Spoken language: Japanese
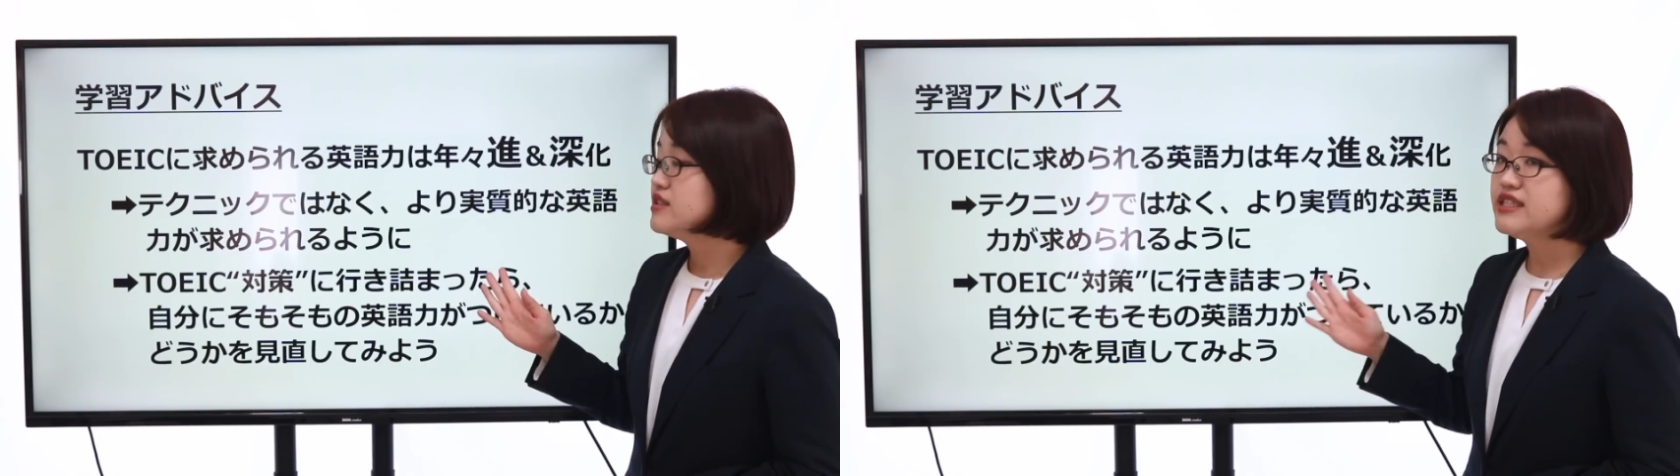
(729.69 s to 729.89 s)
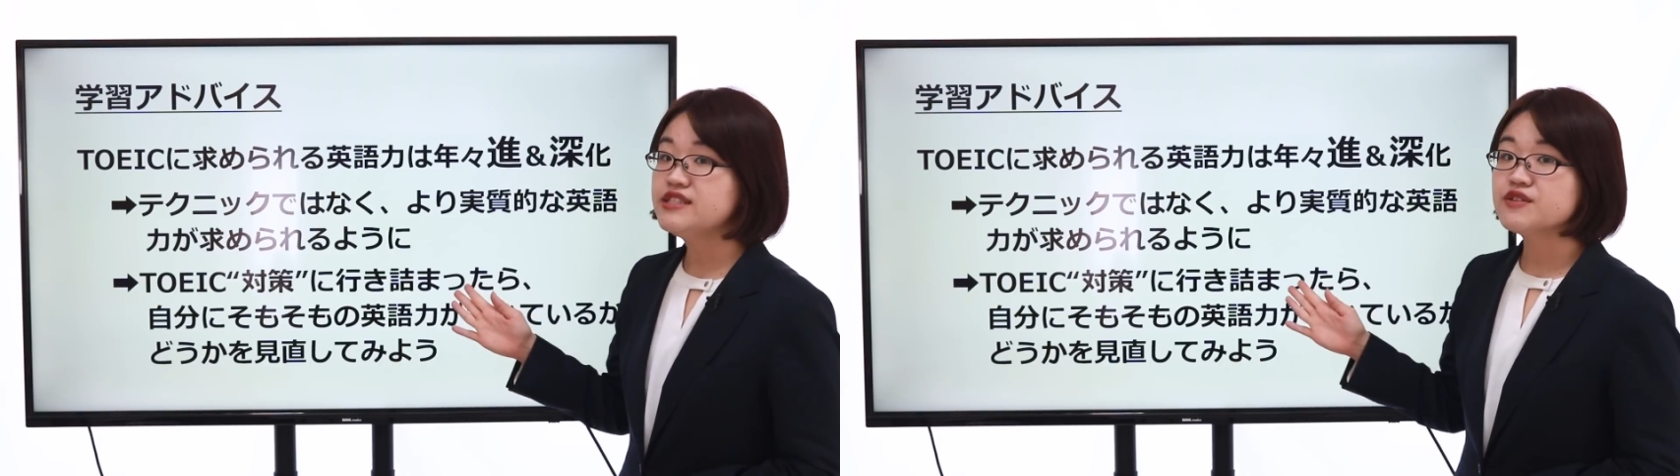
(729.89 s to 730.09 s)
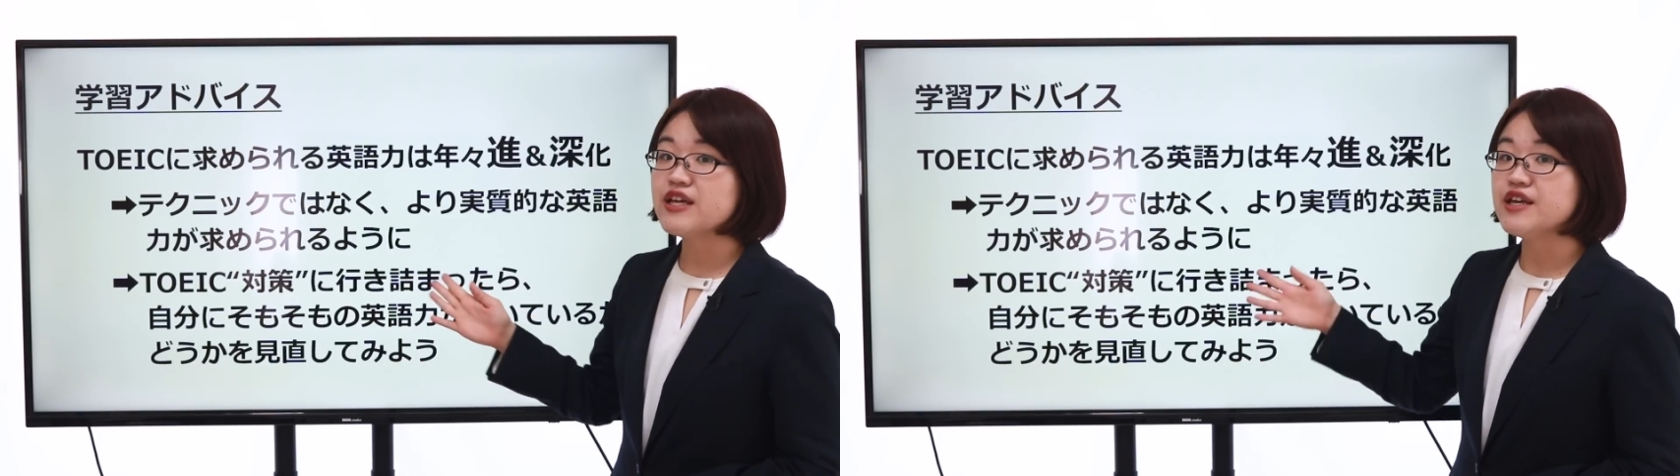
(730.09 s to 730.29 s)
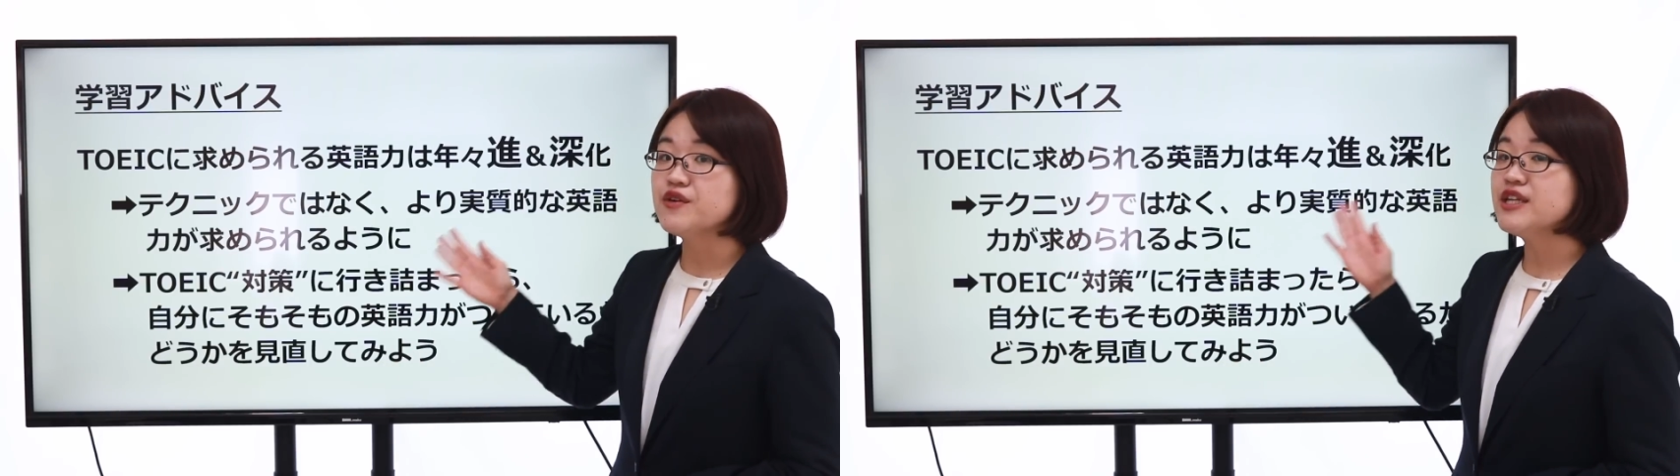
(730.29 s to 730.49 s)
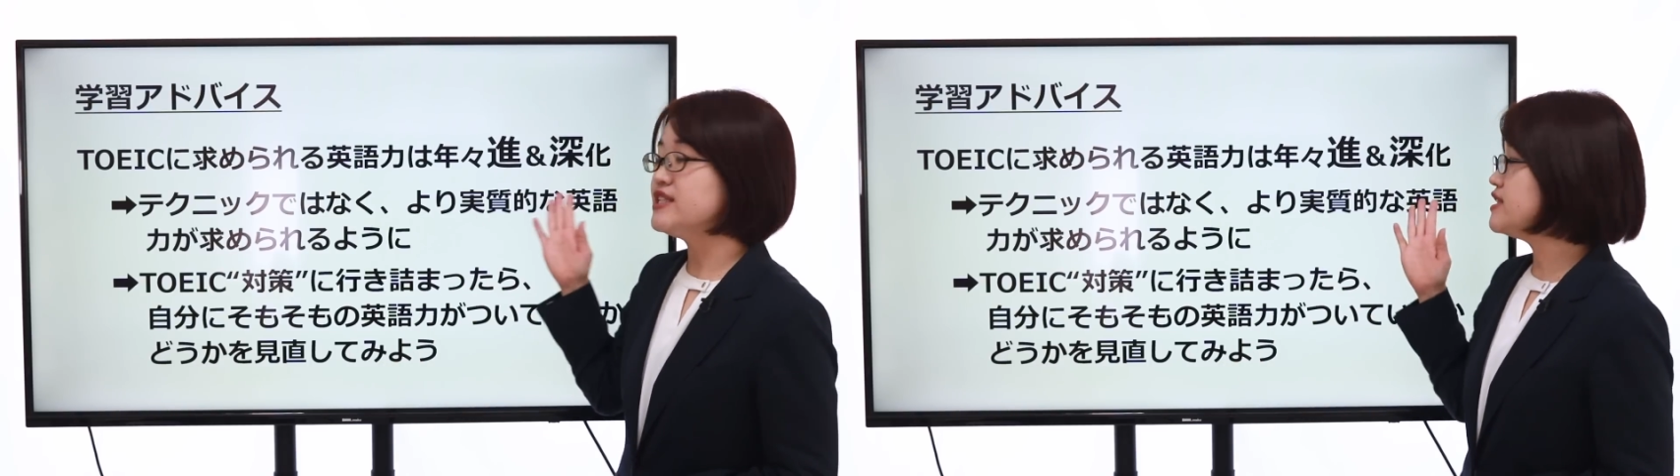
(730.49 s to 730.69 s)
ですので
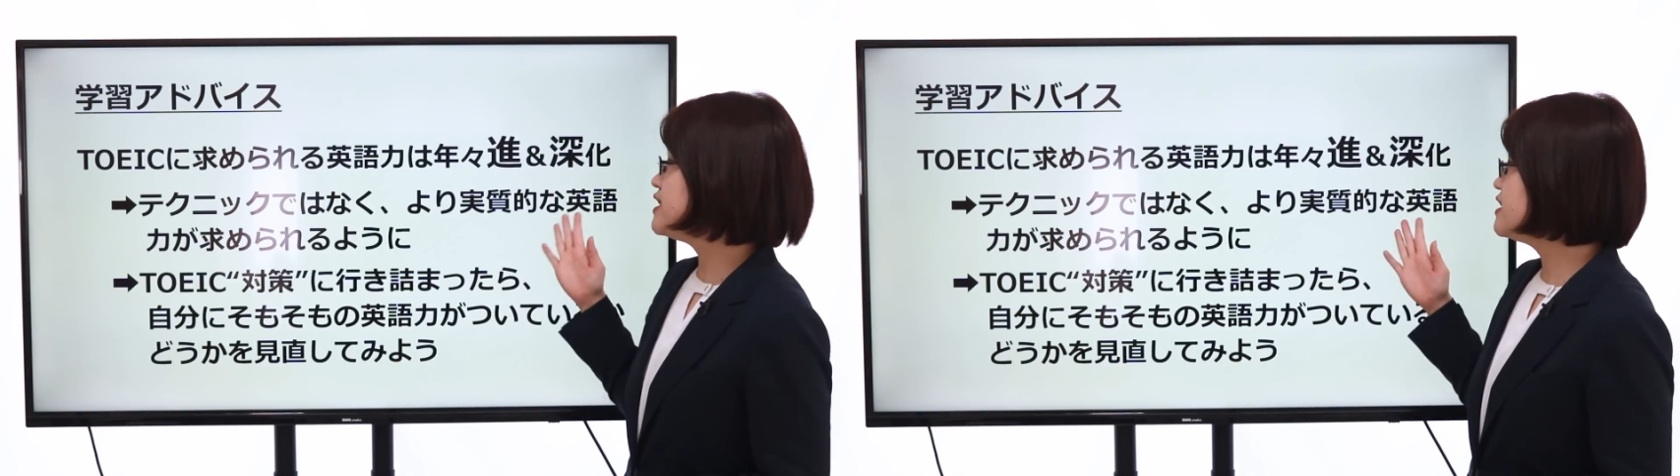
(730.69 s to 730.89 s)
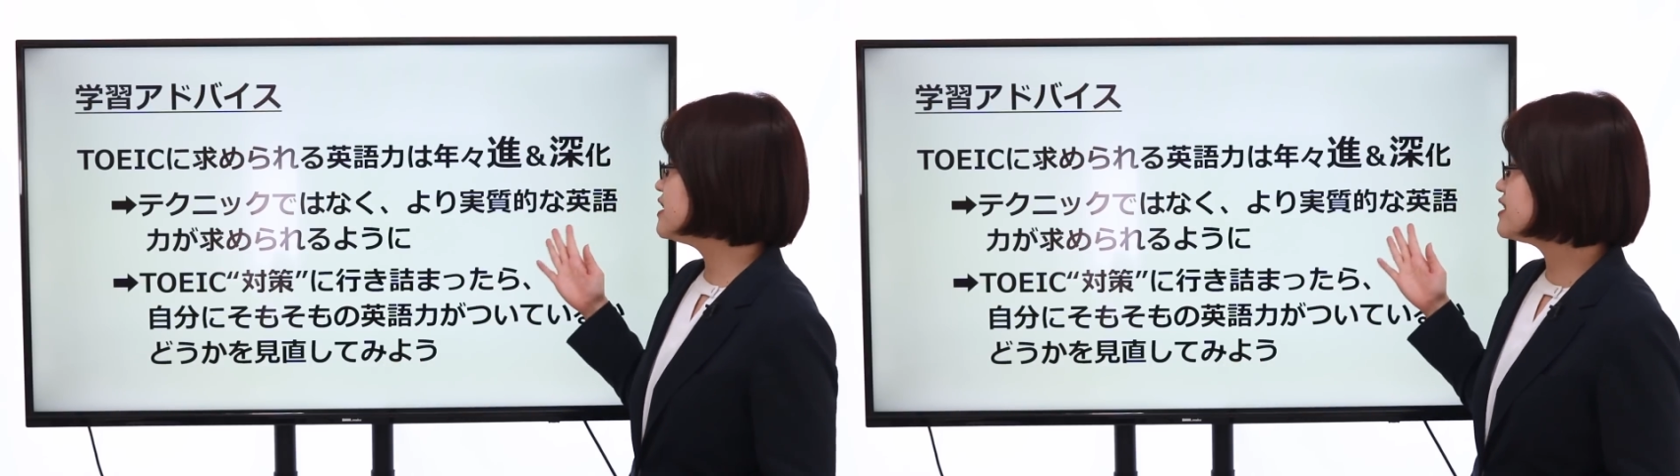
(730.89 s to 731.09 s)
より実